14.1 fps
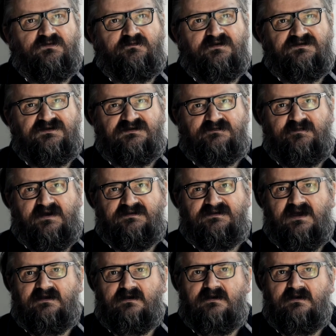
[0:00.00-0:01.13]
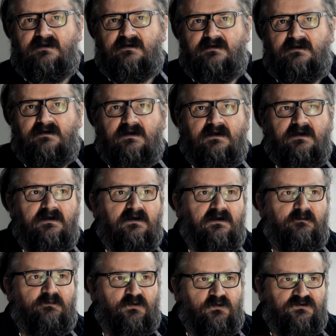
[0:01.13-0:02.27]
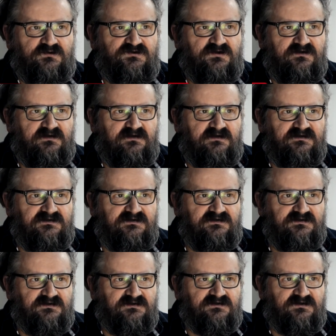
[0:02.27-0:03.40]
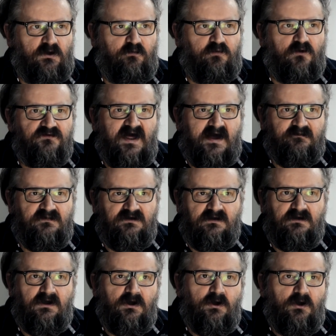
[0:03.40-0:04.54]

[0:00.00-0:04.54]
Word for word: i to będzie spektakl e, połączony z, z obchodami